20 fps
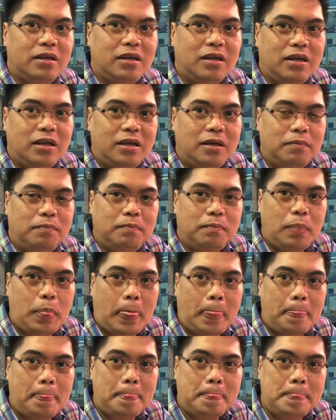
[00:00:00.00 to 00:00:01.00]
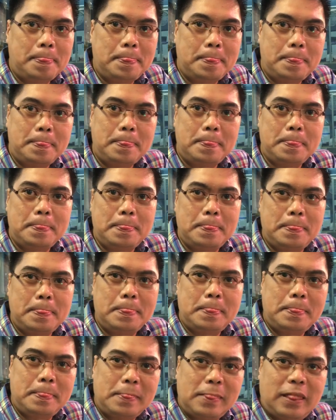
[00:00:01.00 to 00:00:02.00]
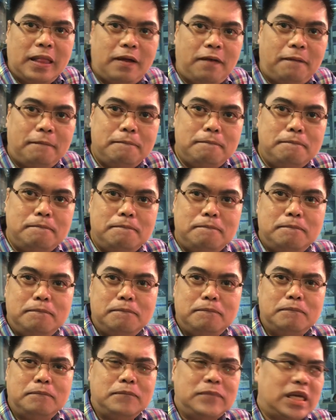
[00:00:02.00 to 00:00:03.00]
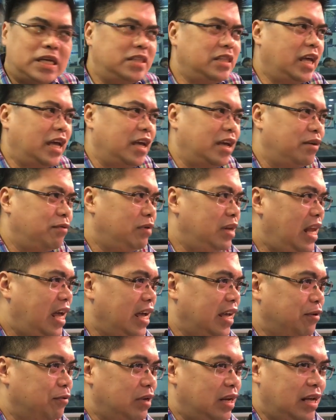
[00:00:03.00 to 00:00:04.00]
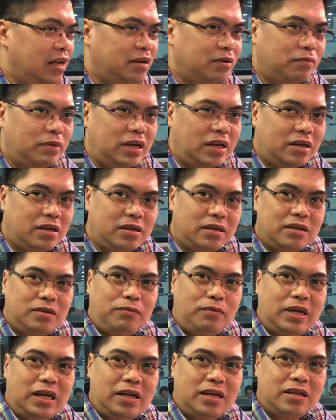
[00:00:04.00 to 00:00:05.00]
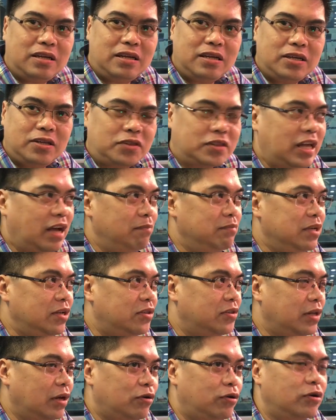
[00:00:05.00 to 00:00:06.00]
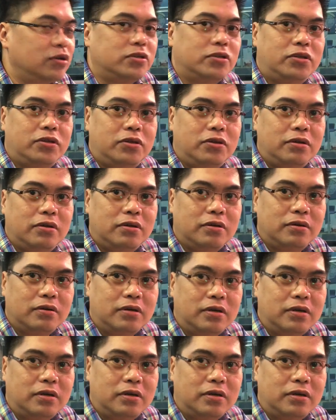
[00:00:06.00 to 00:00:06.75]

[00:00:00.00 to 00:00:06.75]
Anong cause niyan? Na, na bangga? Hindi. Hindi, wala eh, walang walang walang established na cause. Okay?